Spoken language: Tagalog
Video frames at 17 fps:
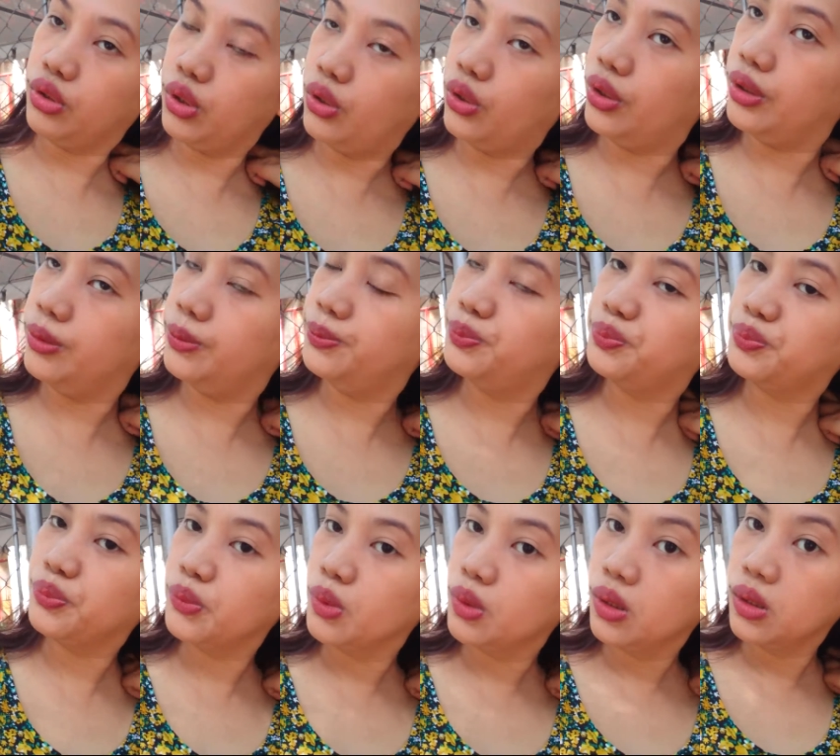yun.
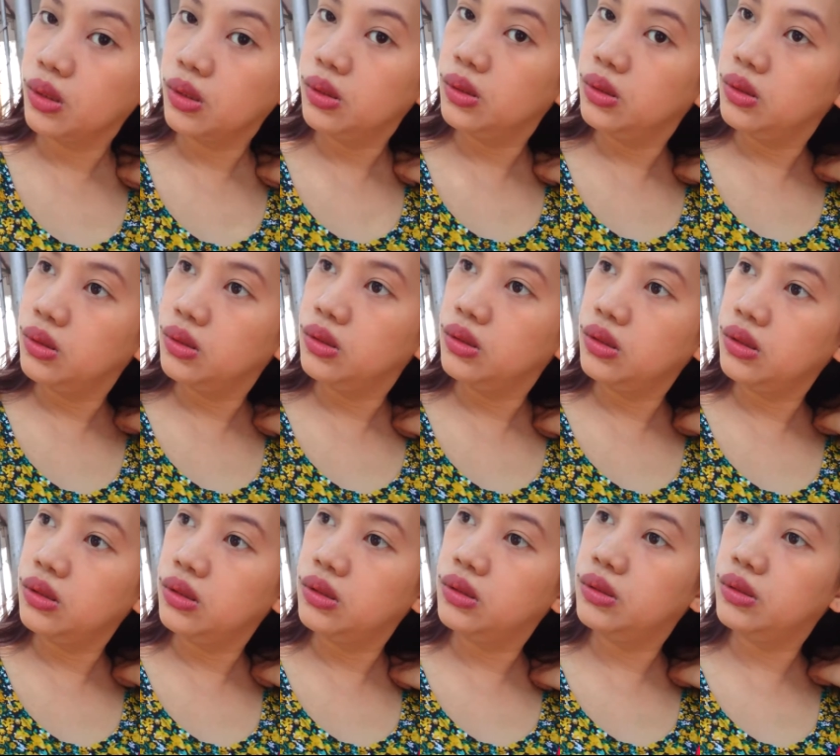
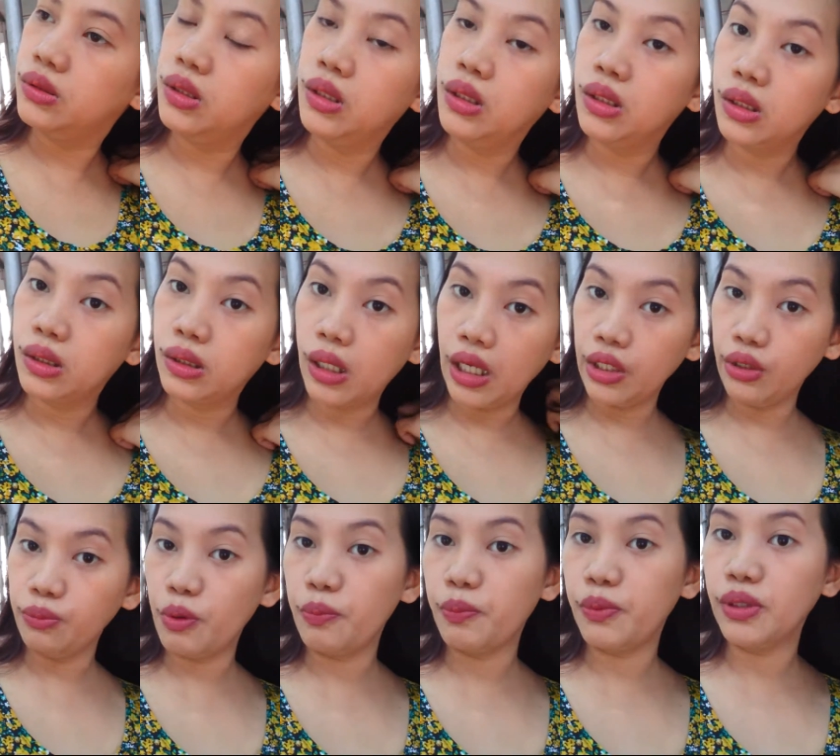Grocery time.
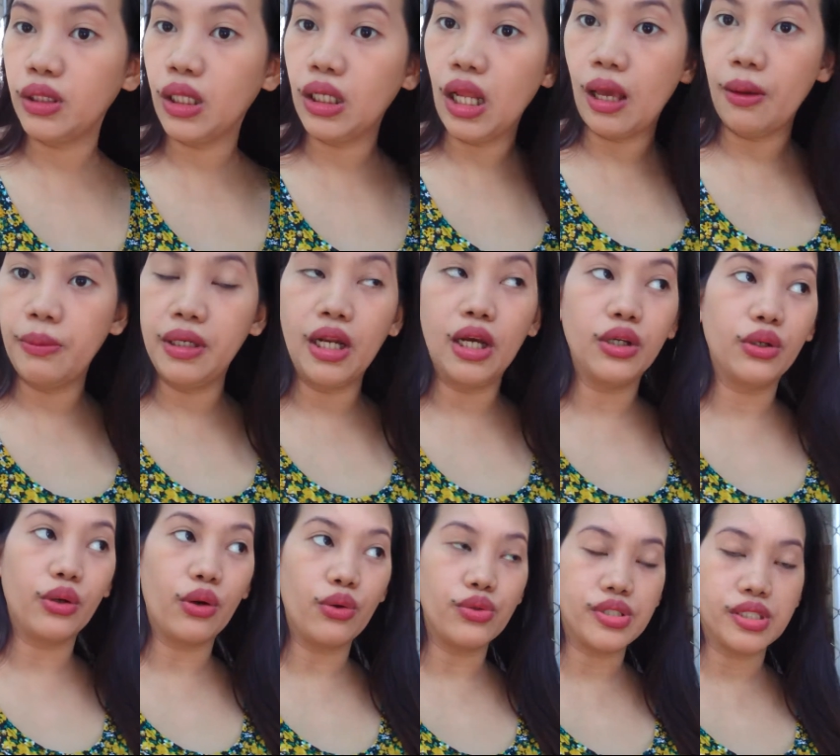Ngayon, pupunta na kami ng
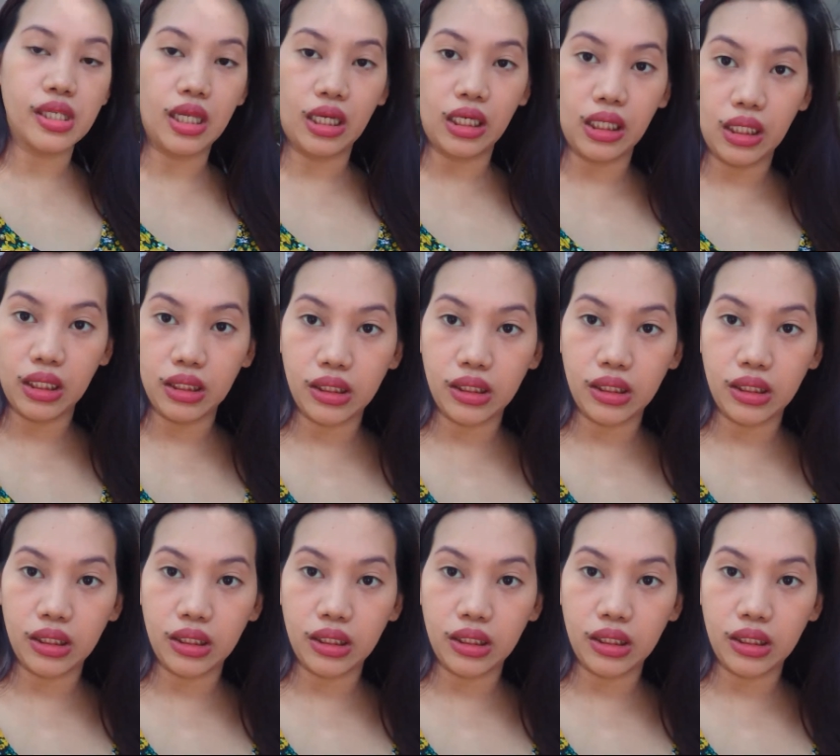grocery.